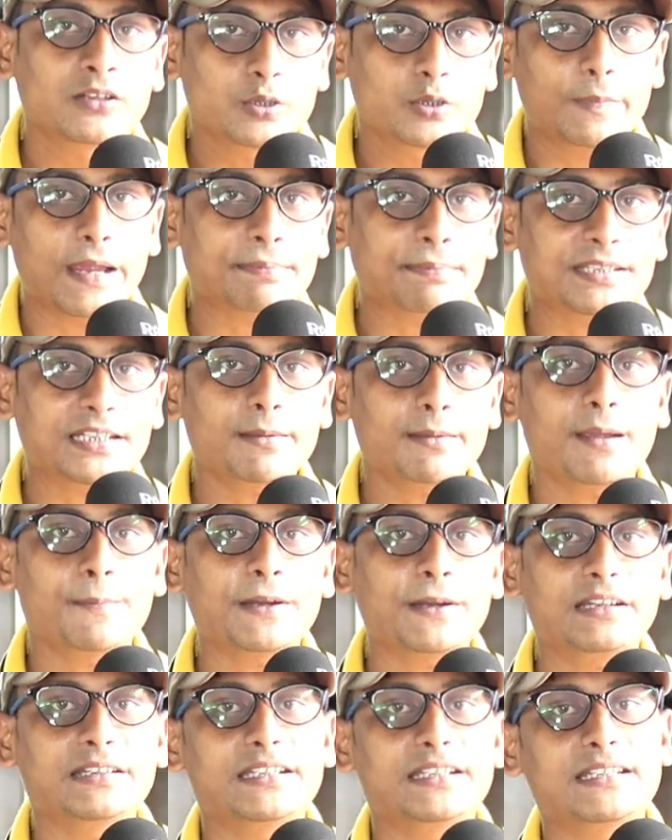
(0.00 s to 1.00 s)
তো ব্যবসাটার
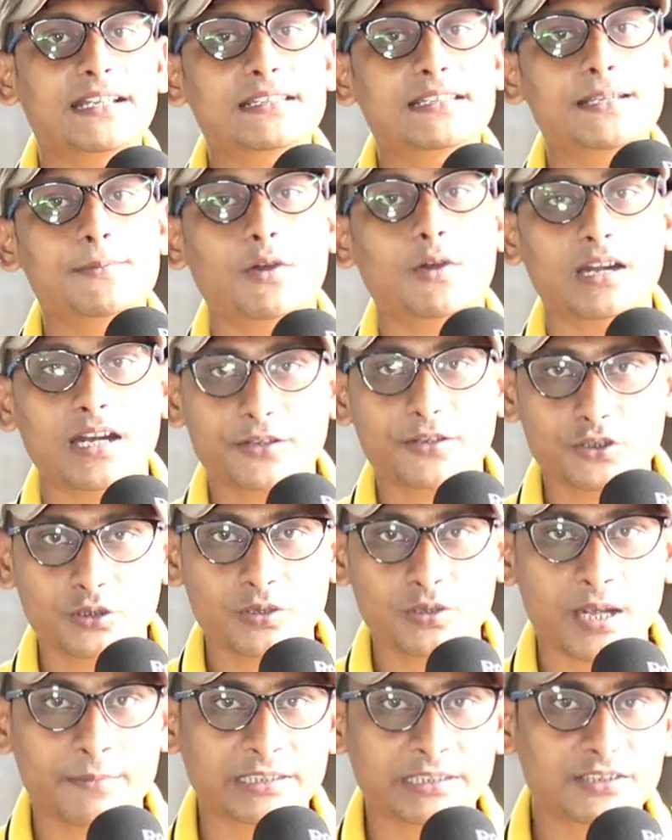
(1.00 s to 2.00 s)
ব্যাপারে ডিটেলসে বলার
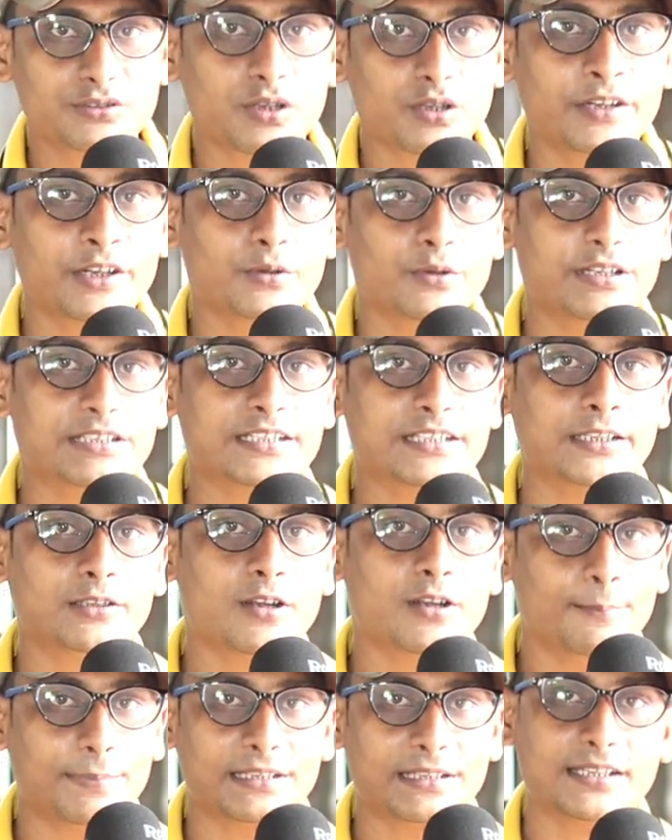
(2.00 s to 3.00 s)
জন্য আমাদের সঙ্গে রয়েছেন
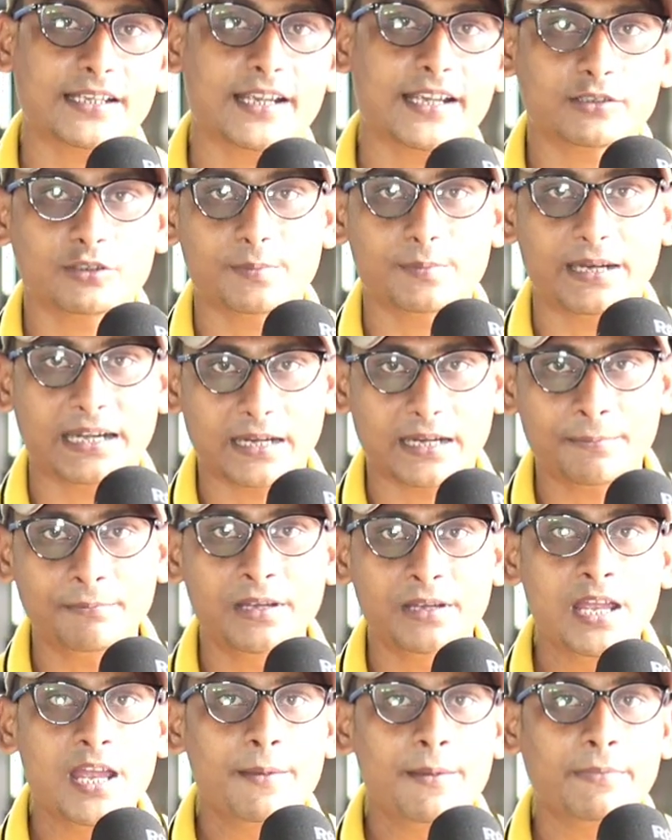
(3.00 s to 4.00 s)
কোম্পানি থেকে একজন ম্যাডাম
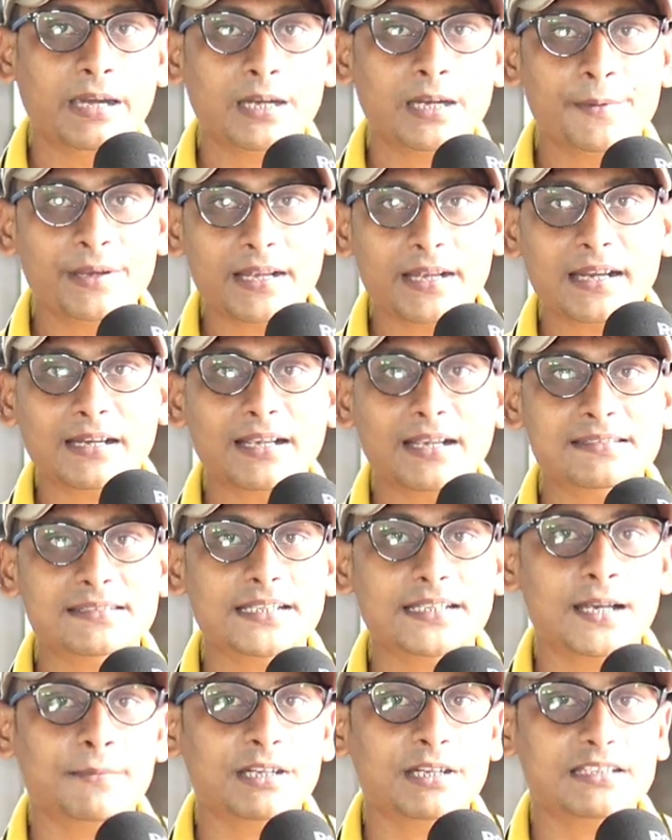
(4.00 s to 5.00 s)
ম্যাডামের কাছ
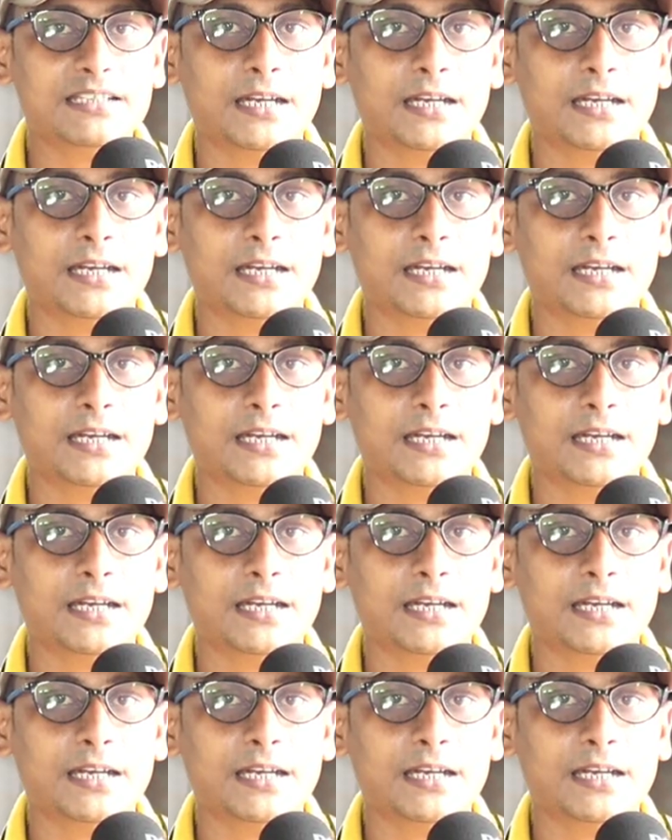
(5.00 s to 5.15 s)
থেকে আমরা